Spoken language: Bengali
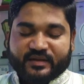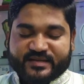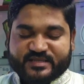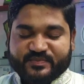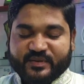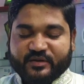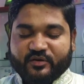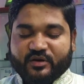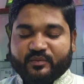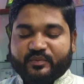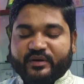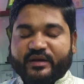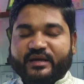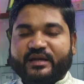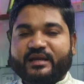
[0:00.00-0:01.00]
স্প্রে করার
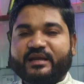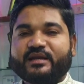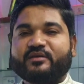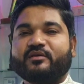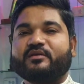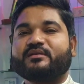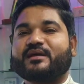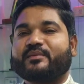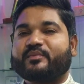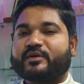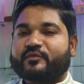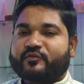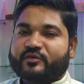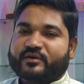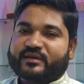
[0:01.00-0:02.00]
পরে এটা ক্লিন হলো তারপরে
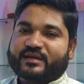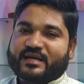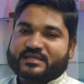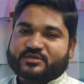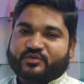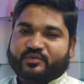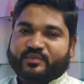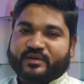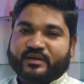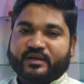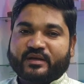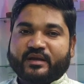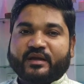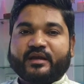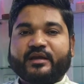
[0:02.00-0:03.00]
এই ফোনটি কাজ করবে
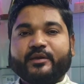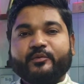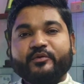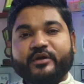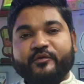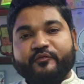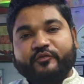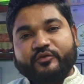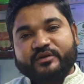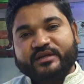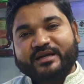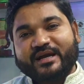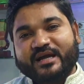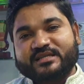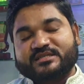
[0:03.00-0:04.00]
এবং এই ফোনটি
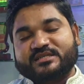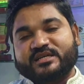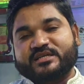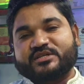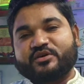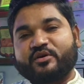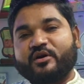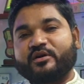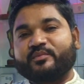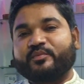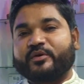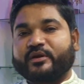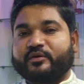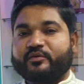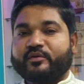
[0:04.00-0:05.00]
কাজ শেষ হওয়ার
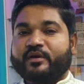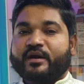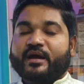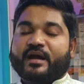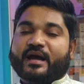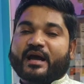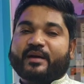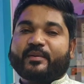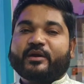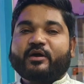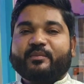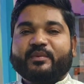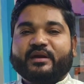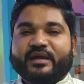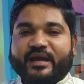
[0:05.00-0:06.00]
পরেও আবার
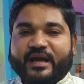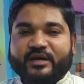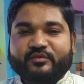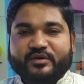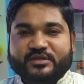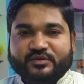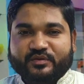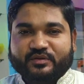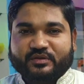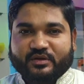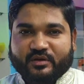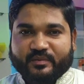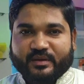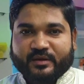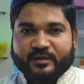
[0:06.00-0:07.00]
আপনাকে হ্যান্ড ওয়াশ করতে
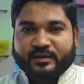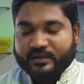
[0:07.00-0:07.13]
হবে